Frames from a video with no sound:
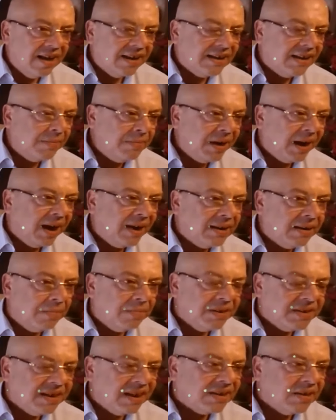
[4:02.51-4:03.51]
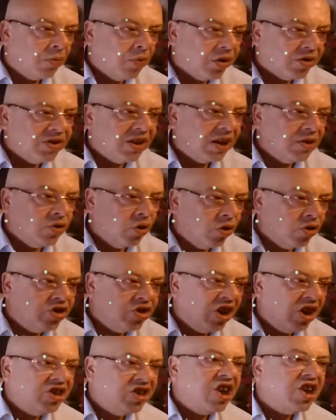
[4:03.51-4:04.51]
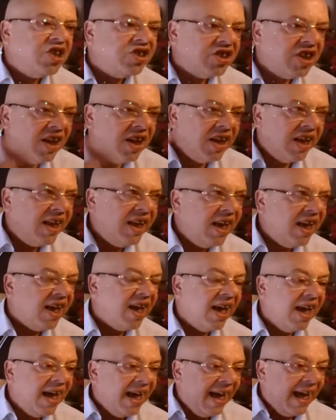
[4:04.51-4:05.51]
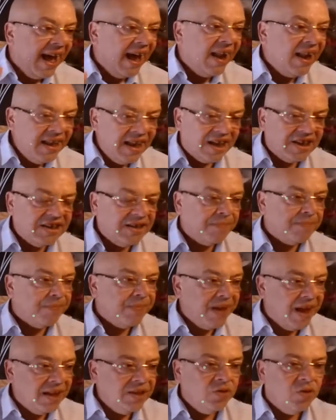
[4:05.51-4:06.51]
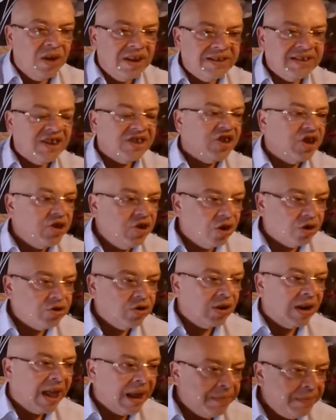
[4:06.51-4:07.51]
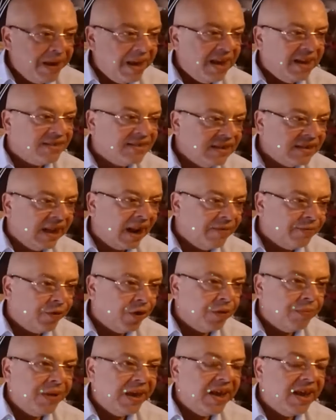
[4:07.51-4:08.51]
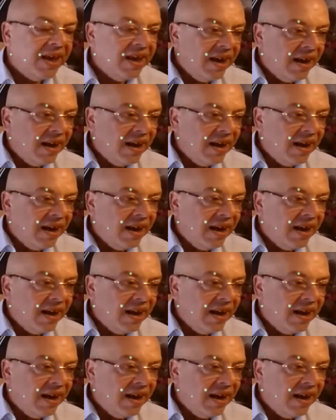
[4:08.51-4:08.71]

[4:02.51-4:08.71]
ضمن خضم التطور التكنولوجي للجيش هي هل يجب انه لي زانجينيور دو لارمي اكسترا فورمي